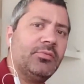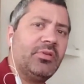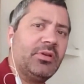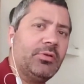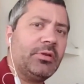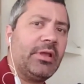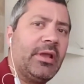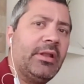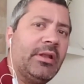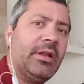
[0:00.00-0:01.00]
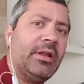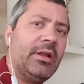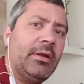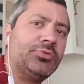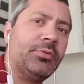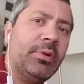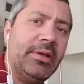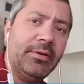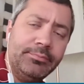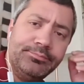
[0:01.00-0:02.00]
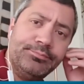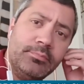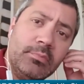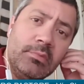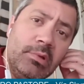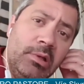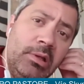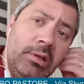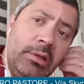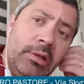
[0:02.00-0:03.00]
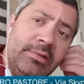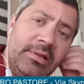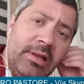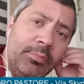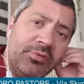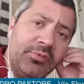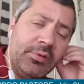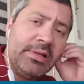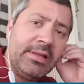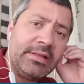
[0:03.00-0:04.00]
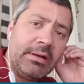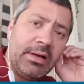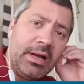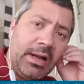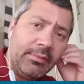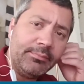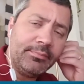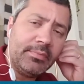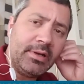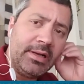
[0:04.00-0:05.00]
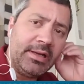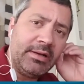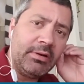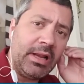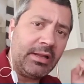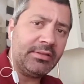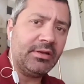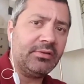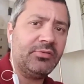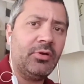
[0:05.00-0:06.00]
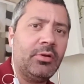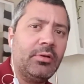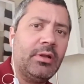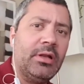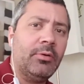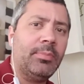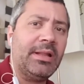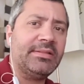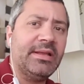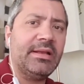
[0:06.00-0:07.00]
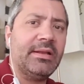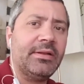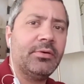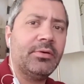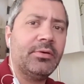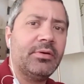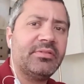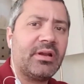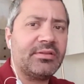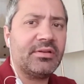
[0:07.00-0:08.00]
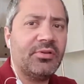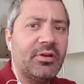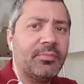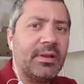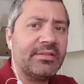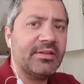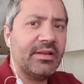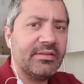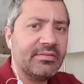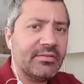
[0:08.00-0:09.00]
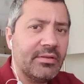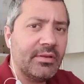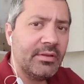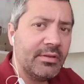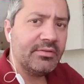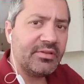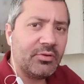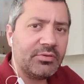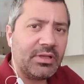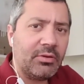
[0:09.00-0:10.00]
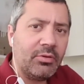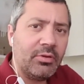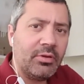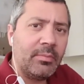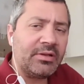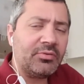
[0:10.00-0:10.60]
un sector que genera mucho empleo y ante la imposibilidad de trabajar, genera una restricción en los planteles, ¿no? Esa restricción en los planteles se ha notado de marzo a